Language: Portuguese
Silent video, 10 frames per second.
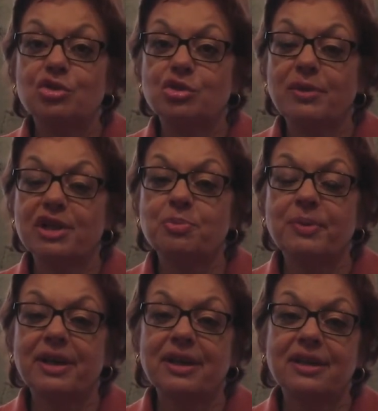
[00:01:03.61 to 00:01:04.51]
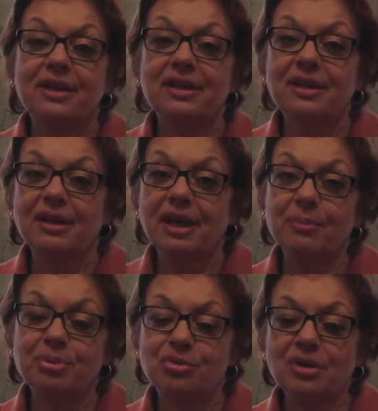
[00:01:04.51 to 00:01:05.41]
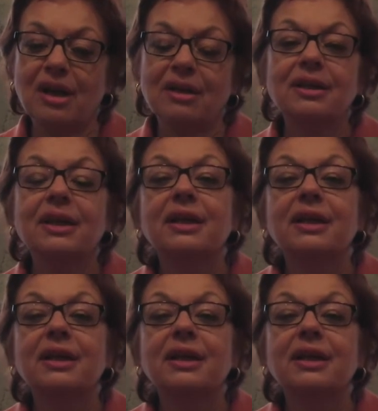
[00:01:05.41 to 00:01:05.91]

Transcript: estou à espera que em Portugal